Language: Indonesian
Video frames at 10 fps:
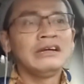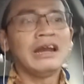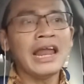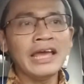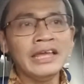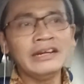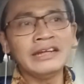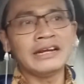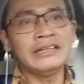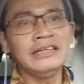lahir
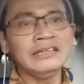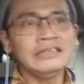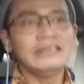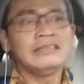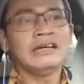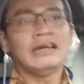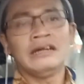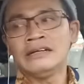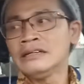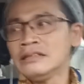dari
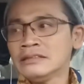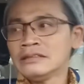uh,